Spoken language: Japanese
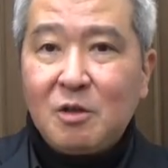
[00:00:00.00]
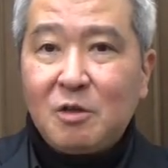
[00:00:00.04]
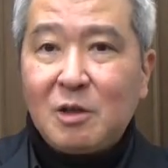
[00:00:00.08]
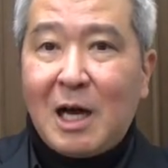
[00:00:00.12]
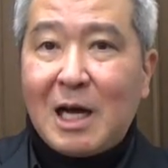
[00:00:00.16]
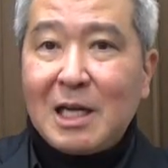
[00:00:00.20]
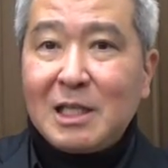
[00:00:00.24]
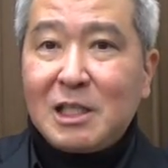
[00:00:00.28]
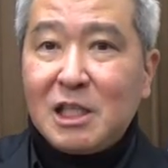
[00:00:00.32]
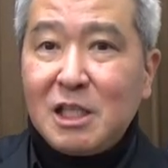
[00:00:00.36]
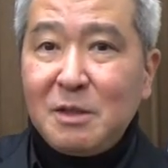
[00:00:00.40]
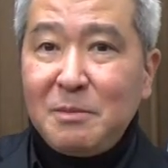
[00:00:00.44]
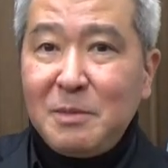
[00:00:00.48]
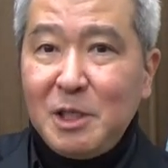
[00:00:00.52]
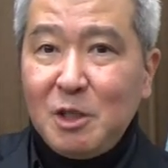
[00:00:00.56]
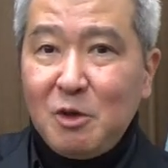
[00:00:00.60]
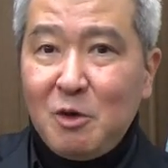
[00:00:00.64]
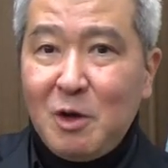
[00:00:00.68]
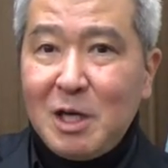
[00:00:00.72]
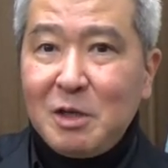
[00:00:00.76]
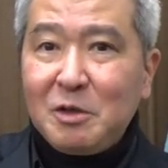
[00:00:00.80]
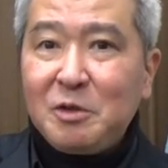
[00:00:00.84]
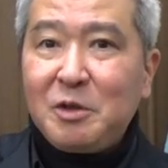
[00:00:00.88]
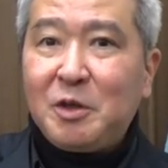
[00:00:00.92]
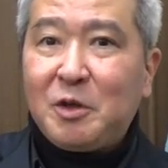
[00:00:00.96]
厚み
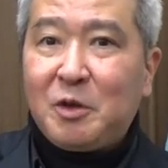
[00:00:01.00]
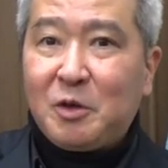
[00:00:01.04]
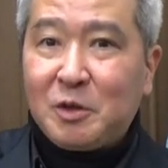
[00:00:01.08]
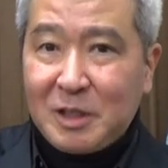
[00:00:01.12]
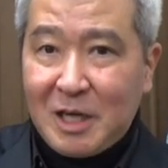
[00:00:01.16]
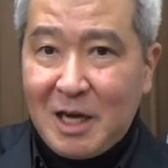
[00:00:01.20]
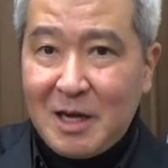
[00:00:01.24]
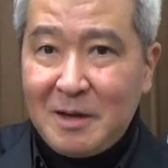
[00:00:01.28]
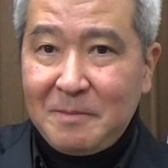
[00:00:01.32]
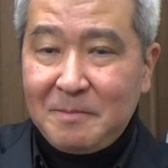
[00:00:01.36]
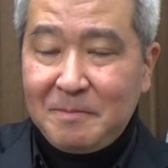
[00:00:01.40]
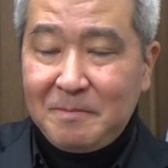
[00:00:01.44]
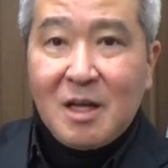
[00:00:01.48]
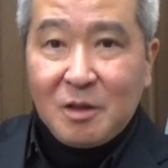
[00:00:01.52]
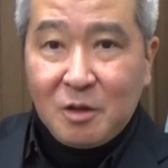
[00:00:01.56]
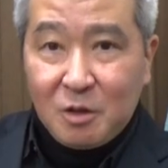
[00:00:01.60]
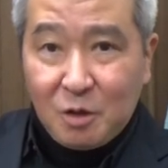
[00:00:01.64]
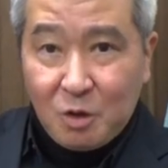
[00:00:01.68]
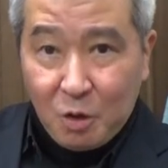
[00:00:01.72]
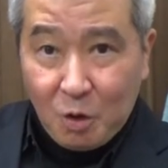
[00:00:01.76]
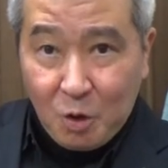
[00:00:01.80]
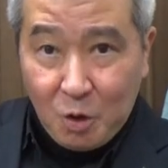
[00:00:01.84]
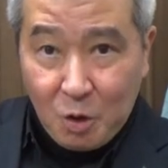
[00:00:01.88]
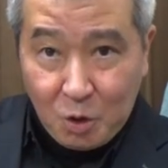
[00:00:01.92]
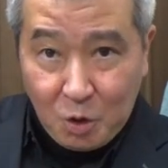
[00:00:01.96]
のあるような
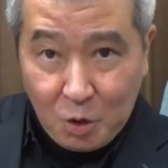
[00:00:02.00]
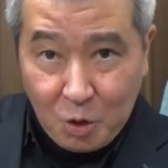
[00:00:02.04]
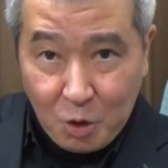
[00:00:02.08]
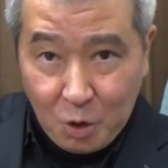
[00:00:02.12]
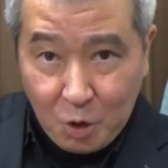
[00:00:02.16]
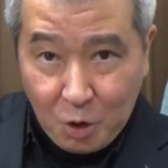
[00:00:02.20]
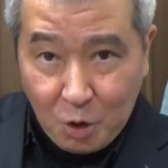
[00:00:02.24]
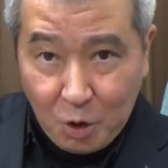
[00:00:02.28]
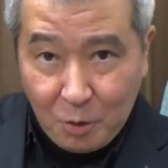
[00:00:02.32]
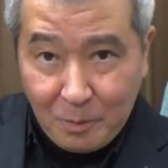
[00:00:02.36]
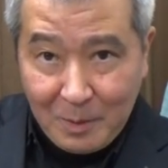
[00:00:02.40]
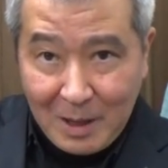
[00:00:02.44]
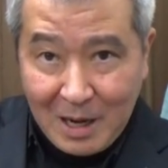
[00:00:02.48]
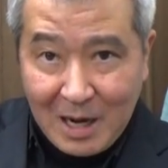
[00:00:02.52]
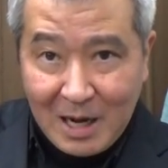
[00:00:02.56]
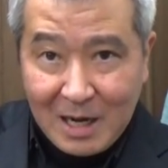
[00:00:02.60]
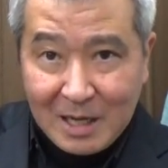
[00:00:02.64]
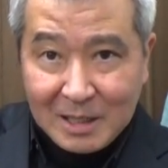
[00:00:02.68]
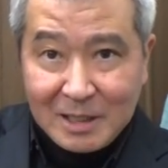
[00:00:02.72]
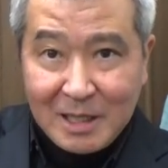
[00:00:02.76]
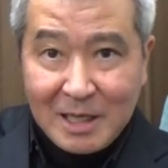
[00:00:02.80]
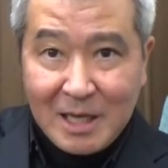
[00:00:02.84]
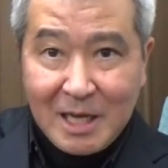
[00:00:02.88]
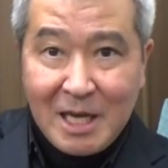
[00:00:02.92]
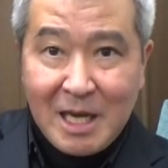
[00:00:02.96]
どこ
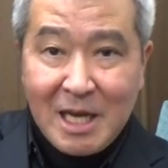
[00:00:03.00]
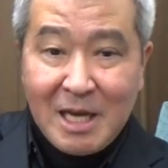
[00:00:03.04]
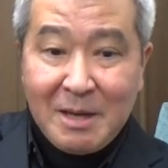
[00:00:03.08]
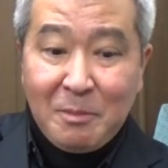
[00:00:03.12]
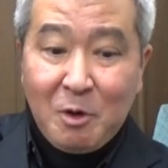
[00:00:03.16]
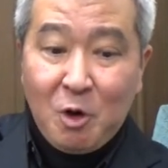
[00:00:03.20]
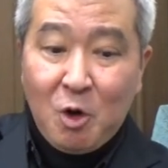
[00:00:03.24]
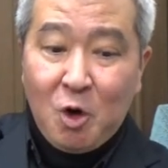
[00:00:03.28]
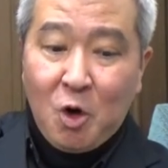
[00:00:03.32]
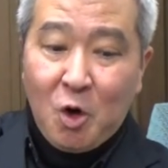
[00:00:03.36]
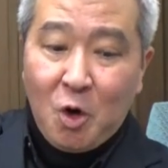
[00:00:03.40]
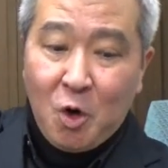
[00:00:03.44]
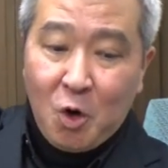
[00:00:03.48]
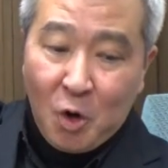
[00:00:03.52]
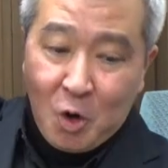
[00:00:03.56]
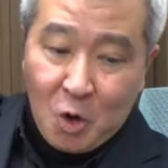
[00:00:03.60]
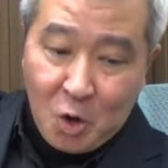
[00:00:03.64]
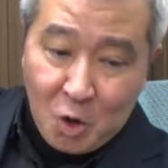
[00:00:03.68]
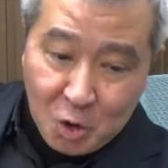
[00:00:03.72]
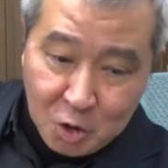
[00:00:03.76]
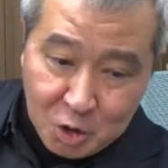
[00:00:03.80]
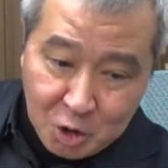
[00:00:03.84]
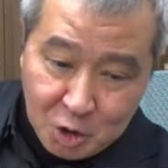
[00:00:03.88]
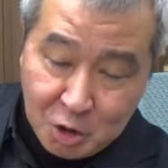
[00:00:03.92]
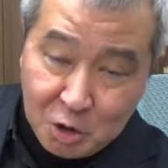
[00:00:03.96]
まで
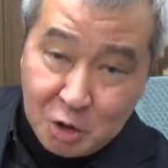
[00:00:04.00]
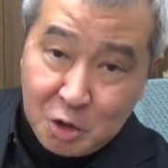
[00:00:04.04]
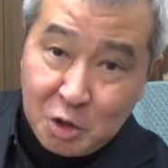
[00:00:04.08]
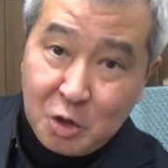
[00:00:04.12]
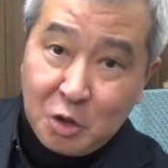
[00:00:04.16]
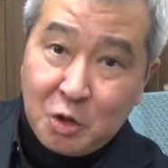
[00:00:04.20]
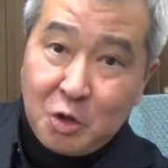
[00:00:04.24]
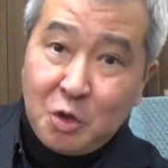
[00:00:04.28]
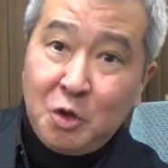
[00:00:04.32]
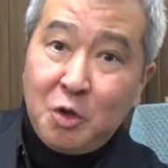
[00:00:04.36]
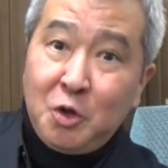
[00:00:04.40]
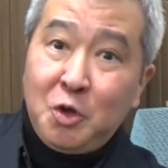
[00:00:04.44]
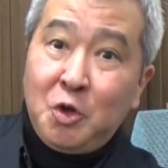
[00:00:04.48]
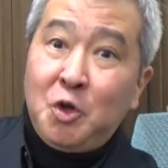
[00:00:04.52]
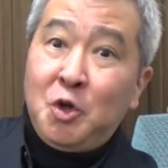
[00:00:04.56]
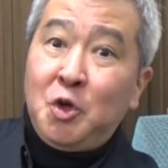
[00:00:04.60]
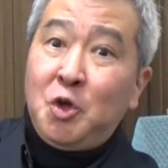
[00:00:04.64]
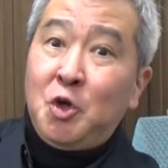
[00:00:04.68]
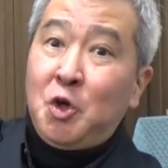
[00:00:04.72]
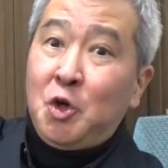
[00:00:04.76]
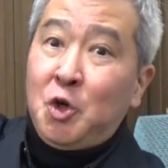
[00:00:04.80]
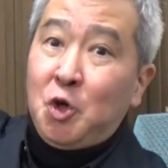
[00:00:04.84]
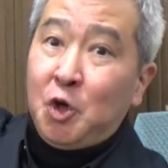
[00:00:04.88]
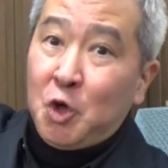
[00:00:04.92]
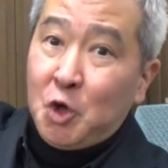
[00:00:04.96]
も続
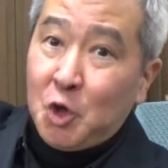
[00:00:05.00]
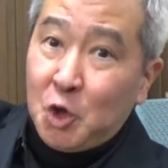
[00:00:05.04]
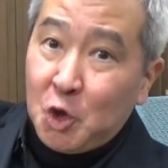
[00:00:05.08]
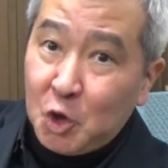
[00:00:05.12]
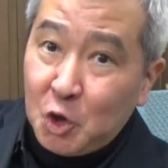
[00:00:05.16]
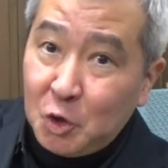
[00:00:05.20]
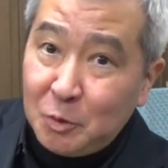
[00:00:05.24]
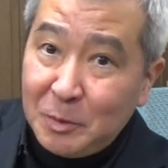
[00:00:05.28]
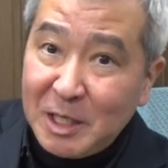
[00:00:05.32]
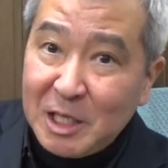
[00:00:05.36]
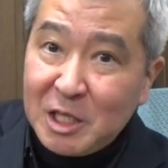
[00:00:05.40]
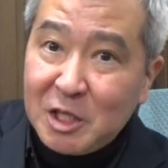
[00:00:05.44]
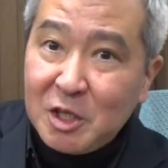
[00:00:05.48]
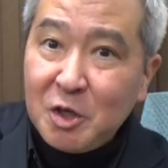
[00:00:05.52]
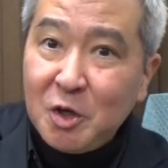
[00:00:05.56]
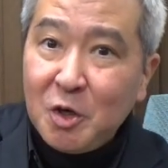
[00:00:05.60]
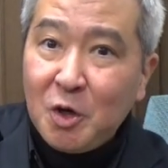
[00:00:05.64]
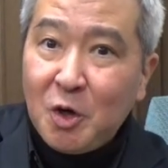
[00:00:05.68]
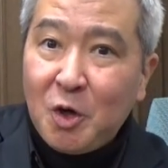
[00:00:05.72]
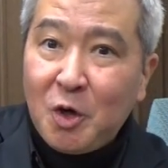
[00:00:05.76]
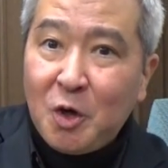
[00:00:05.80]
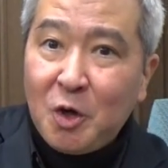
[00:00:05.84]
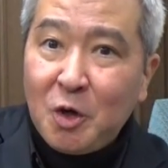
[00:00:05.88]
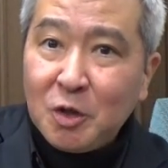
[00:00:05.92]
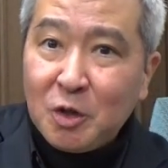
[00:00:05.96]
く
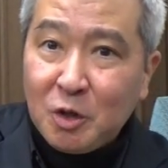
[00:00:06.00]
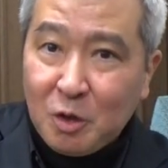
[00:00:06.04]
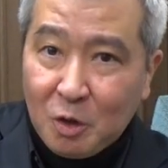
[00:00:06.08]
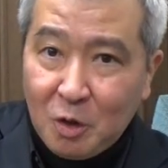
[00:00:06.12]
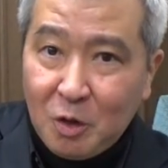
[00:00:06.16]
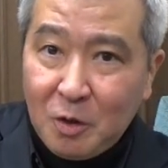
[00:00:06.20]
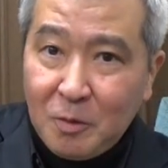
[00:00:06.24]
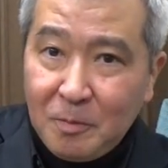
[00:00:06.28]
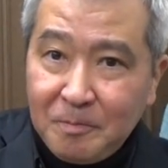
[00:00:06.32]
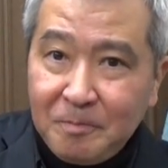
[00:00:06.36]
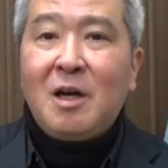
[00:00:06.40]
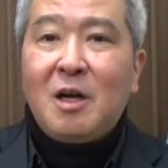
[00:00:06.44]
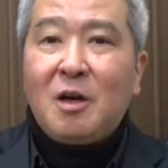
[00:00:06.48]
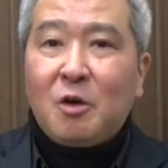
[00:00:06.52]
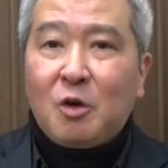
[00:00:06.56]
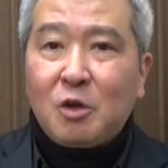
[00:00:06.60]
道をと